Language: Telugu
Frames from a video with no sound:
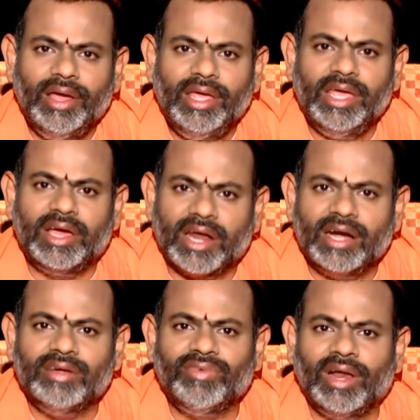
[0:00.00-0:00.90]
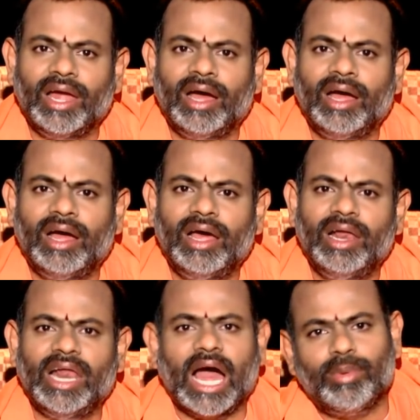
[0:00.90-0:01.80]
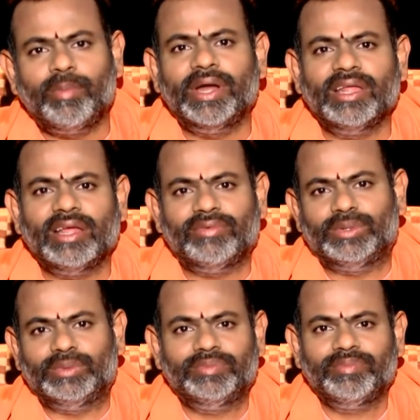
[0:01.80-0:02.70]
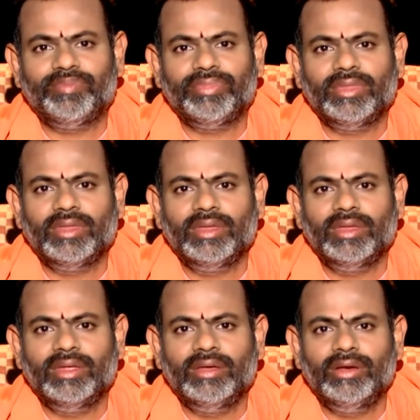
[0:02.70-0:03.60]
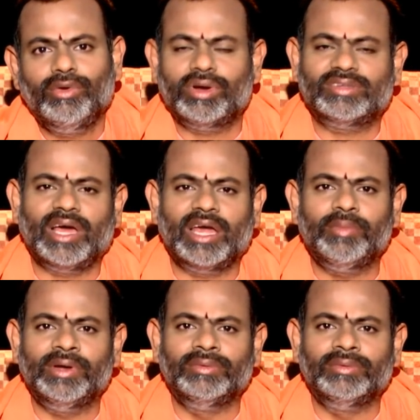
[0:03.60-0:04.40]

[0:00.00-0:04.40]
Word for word: ఈ గ్రహణం వల్ల లాభపడేది ఎవరు ఒకసారి మనం